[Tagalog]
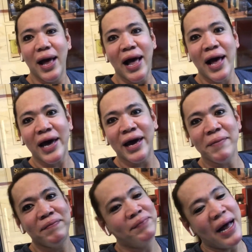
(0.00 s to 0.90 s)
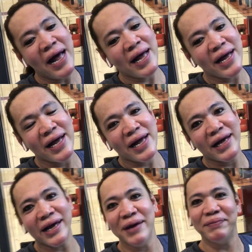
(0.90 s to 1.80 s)
Hi, I'm
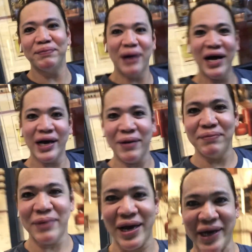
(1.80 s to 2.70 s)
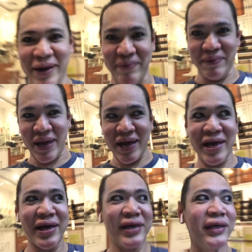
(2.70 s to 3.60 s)
back. I'm back, I'm back, I'm
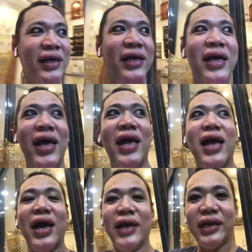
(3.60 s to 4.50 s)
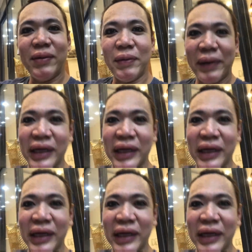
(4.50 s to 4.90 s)
back. Ang dami pa